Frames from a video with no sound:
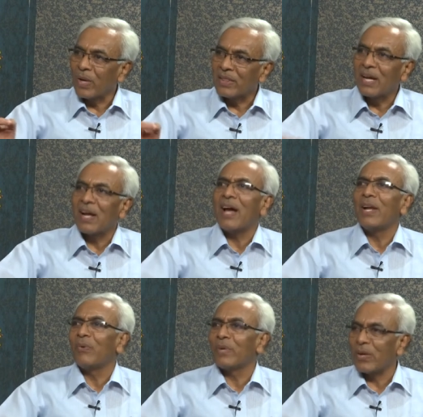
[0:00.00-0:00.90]
అందంగానే
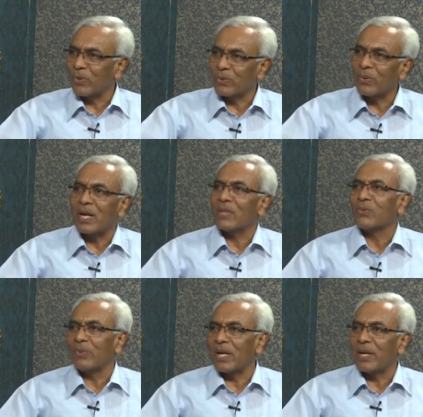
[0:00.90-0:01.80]
ఉంటాయి ఒకచోట
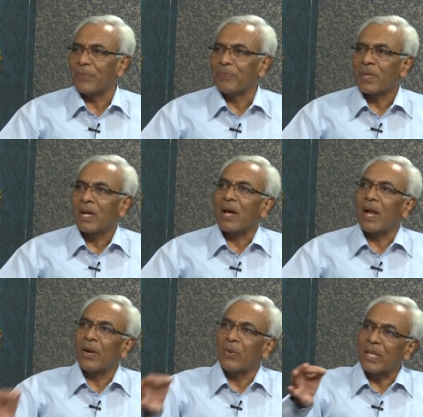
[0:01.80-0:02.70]
రాసుకున్నా నేను
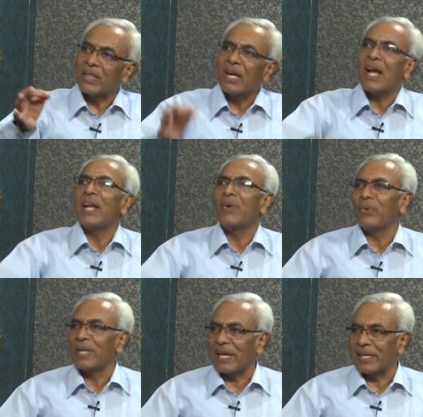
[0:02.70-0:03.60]
కళలు అందంగానే
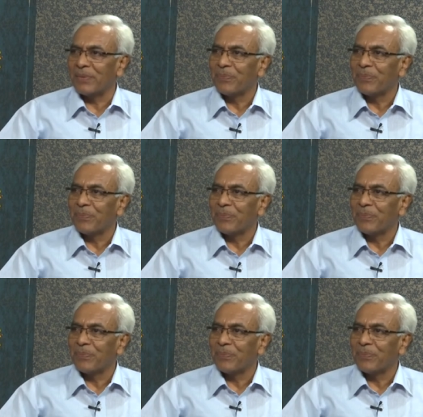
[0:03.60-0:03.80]
ఉంటాయి